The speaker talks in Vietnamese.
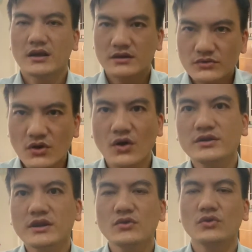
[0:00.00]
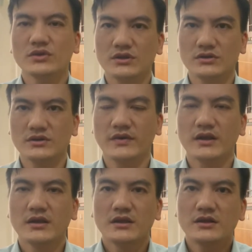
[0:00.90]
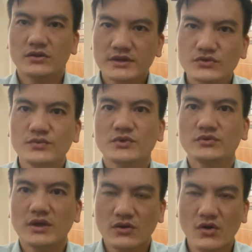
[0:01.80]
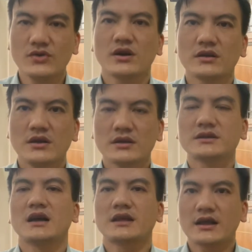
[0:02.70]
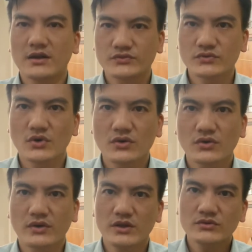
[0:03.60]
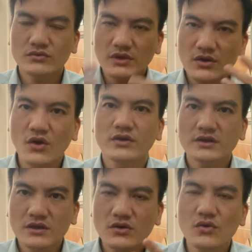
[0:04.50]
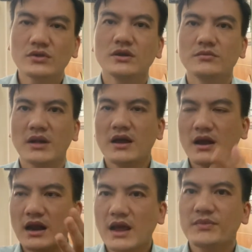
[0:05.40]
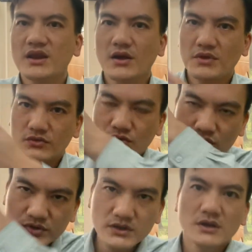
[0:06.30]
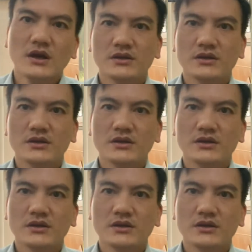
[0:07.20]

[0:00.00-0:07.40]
nói những cái ngôn từ như vậy thì nó sẽ giúp cho chúng ta có được trạng thái cảm xúc tốt còn nếu như chúng ta nói những cái ngôn từ mà làm thế nào để tôi gì